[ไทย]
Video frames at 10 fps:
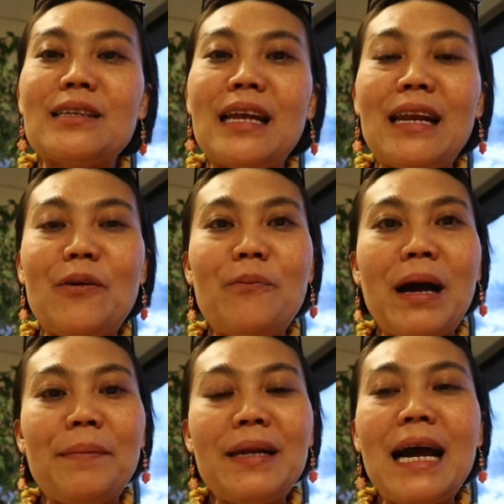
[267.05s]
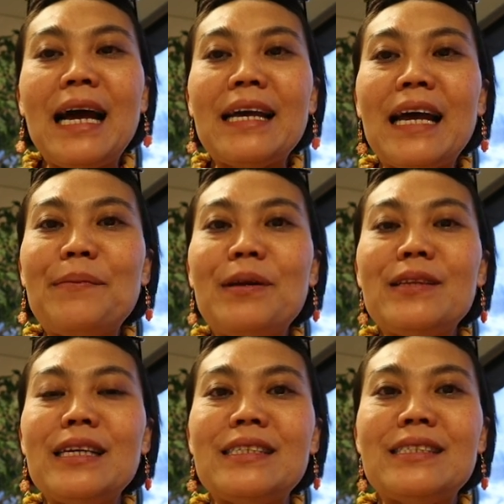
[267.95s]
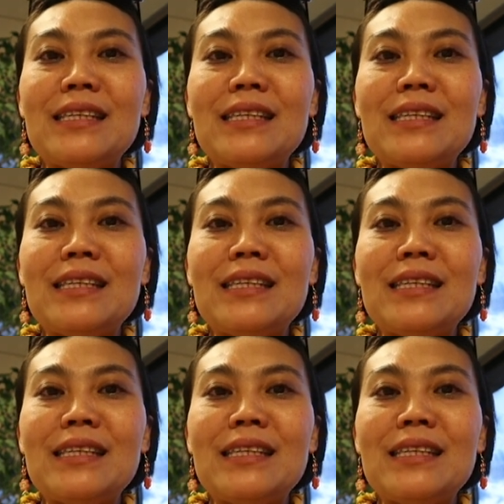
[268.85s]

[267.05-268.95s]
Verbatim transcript: แต่เรามาไม่ได้ไงเพราะติด